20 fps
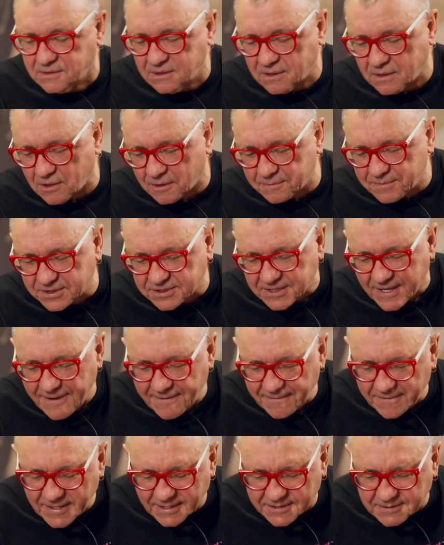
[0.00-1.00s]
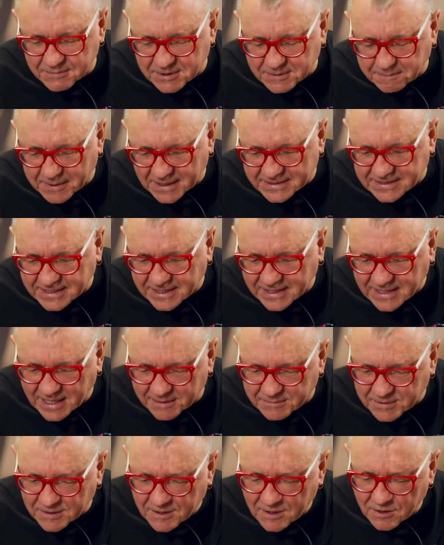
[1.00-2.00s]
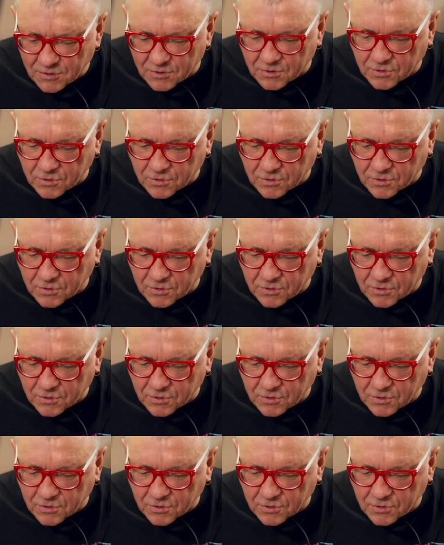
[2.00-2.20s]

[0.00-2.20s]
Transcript: zrobić jakimiś plastikami